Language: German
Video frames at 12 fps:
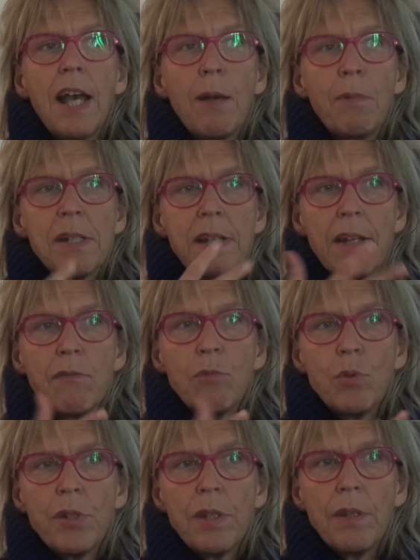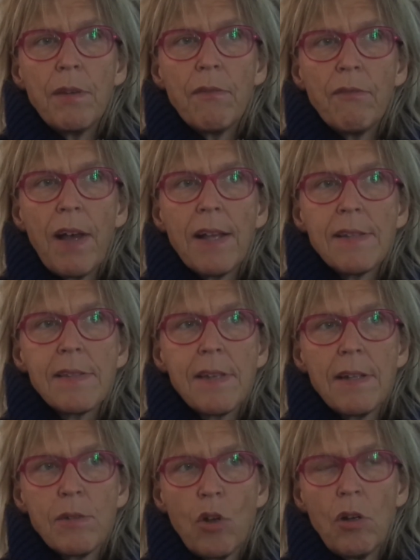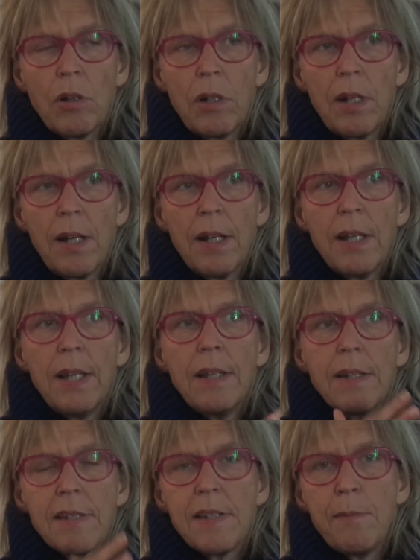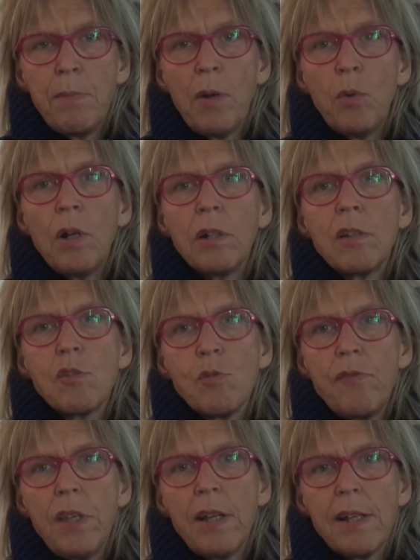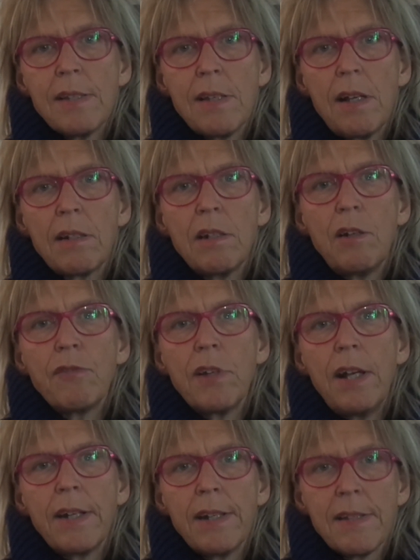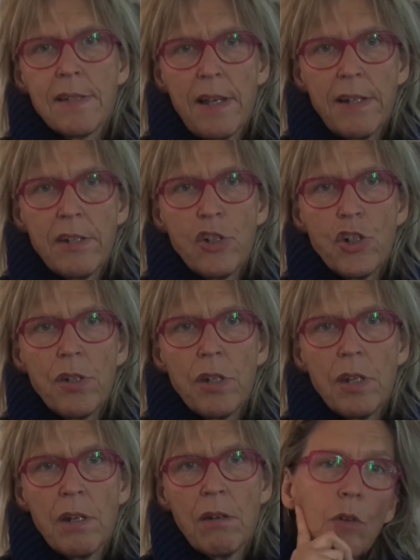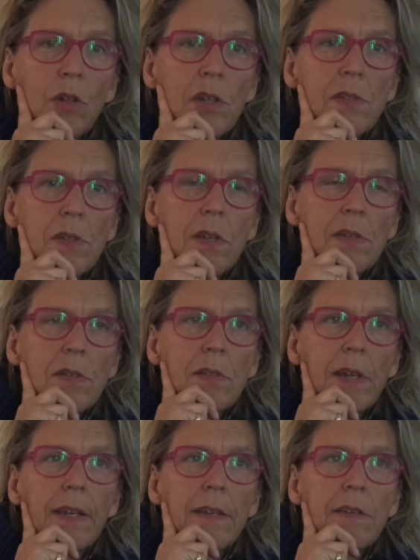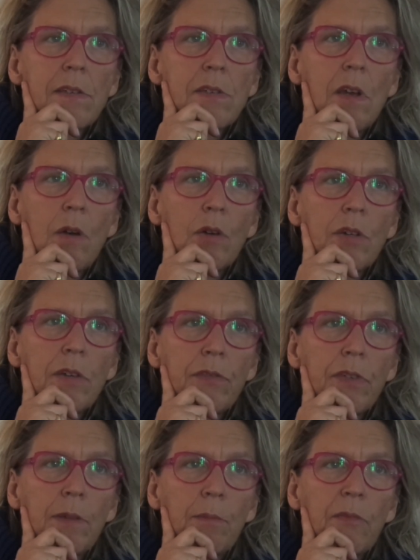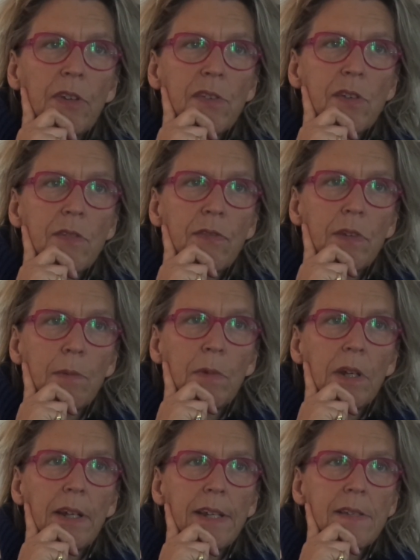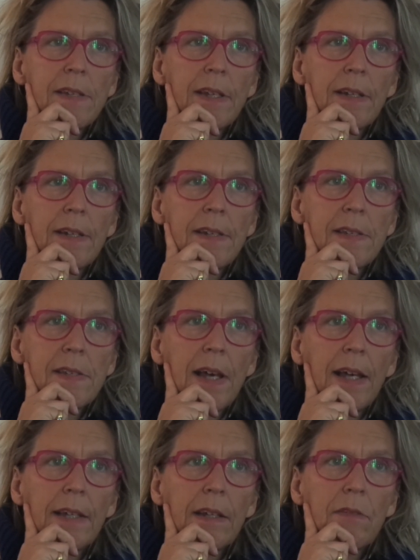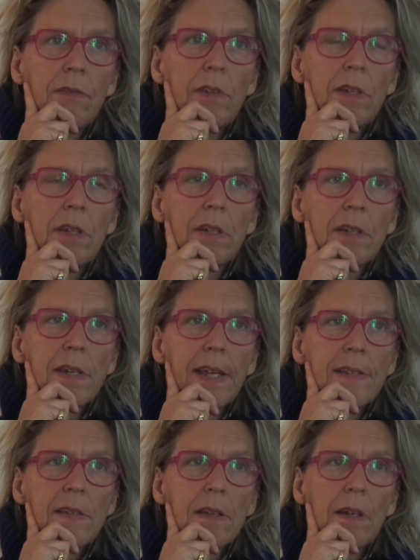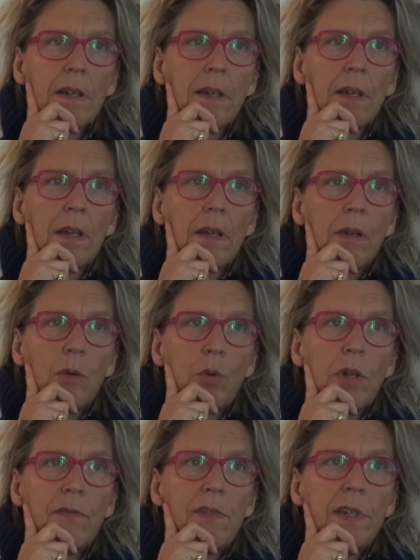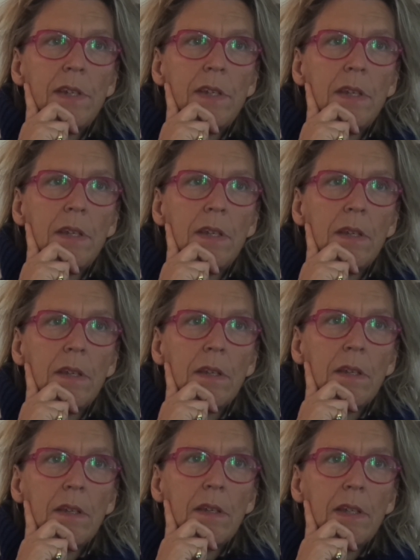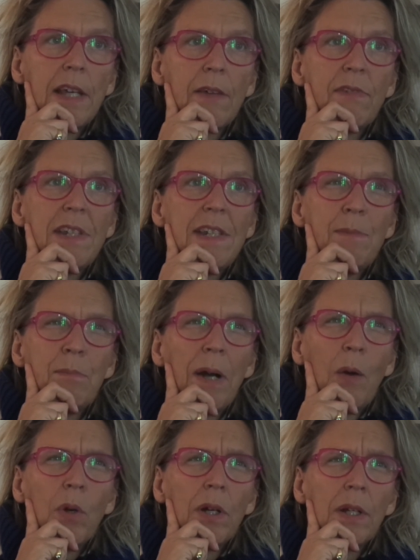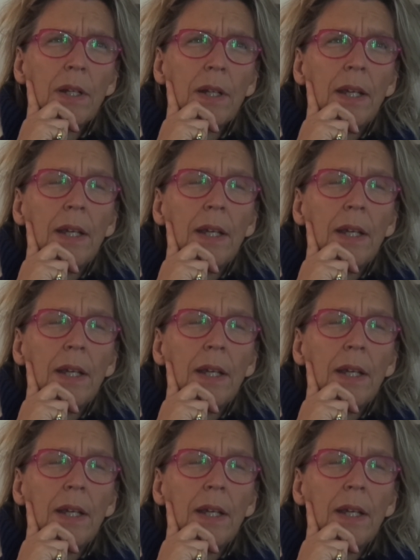aber dann wurde, war es dann doch klar, dass die Bauern, so wie er sagte, auf der anderen Seite stehen. Das, das denke ich, ist ja auch der Film, was der Film dann letztendlich zeigt, wie die Interessen oder wie die, ja, wie die Bauern